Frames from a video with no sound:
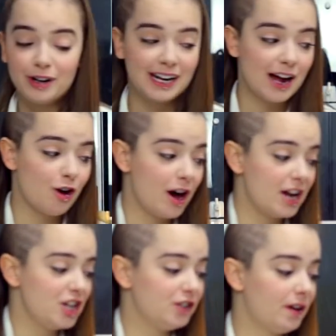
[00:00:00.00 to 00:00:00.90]
porque agora
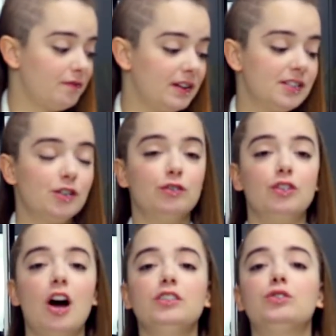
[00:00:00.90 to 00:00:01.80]
a gente vai fazer o
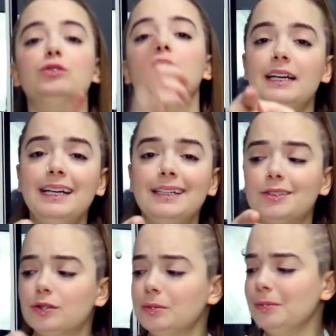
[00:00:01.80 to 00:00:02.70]
nosso
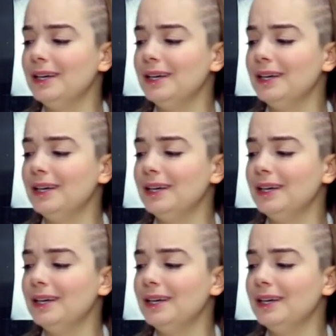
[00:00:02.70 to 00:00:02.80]
isso